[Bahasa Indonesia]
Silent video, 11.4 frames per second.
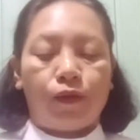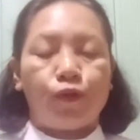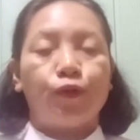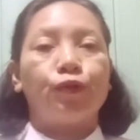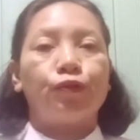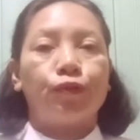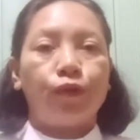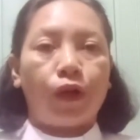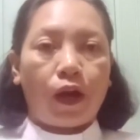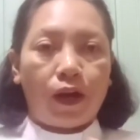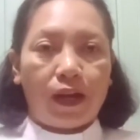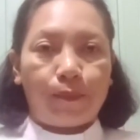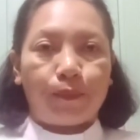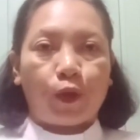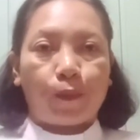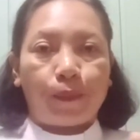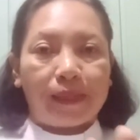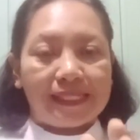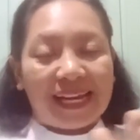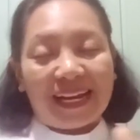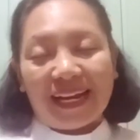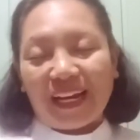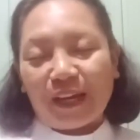Syukur-syukur kalau laptop masih
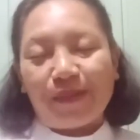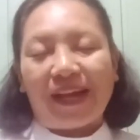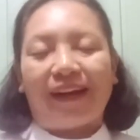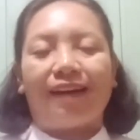agak lebar.